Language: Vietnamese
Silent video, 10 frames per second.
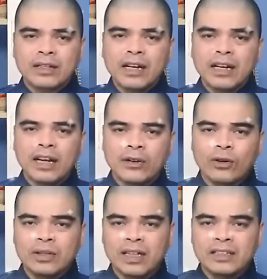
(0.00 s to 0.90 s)
nên là
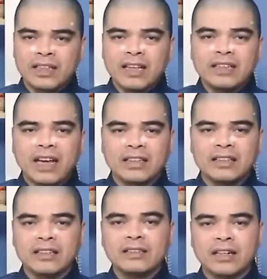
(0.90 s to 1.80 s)
nó có thể dễ dàng
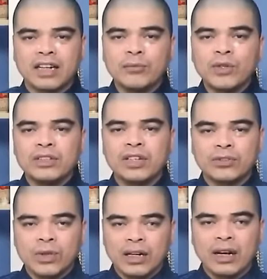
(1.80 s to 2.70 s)
nhận được cái môi
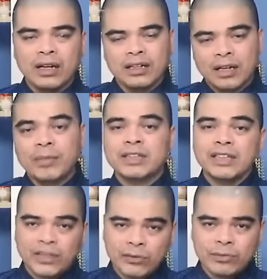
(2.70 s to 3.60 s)
trường thuận lợi để mà
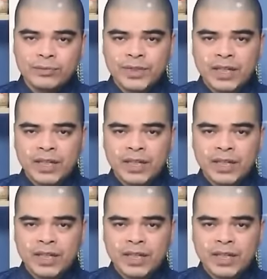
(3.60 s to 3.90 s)
sinh sống.